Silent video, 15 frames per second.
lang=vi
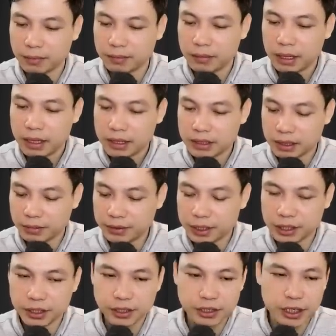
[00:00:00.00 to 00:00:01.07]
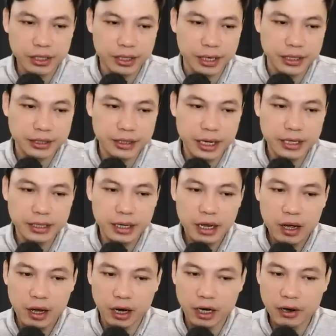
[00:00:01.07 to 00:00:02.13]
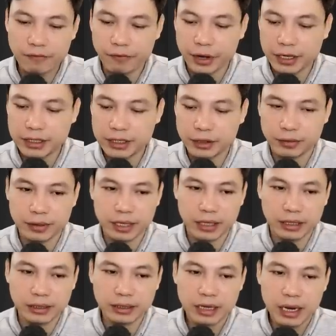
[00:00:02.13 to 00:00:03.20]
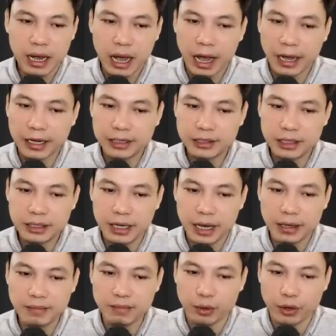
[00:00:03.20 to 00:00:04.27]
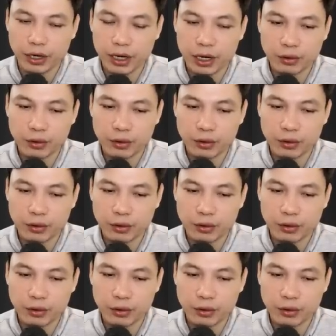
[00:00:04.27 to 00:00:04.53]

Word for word: Kẻ này không phải là thần thánh gì cả, nó là một con yêu tinh.